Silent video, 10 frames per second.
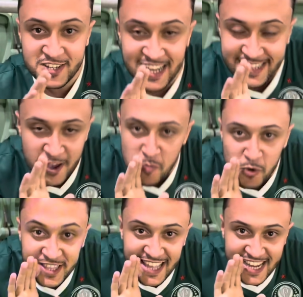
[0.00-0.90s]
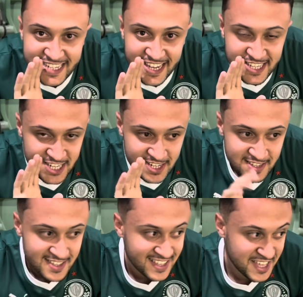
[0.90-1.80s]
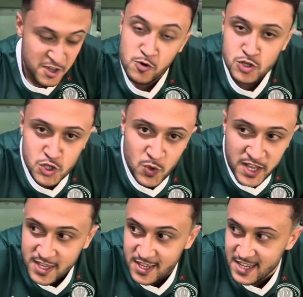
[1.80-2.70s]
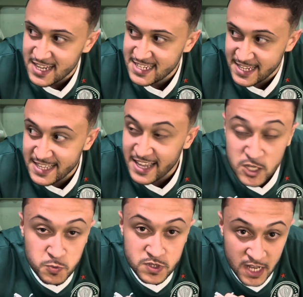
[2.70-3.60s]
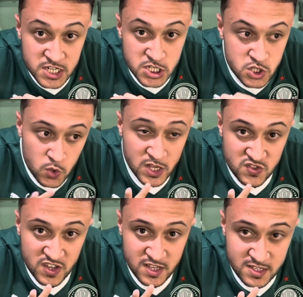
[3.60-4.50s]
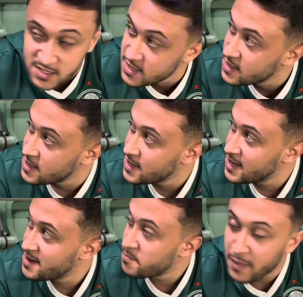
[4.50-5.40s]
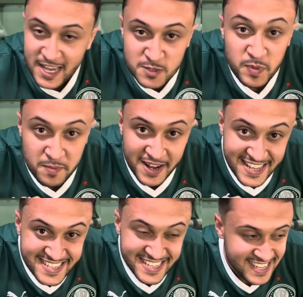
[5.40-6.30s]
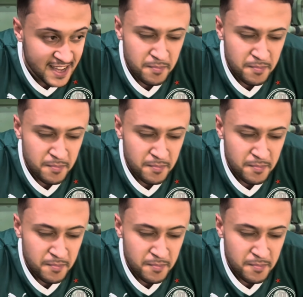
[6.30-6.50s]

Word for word: Já saiu muita gente e eu continuo aqui. Já tentaram expulsar a gente duas vezes, mas permaneci.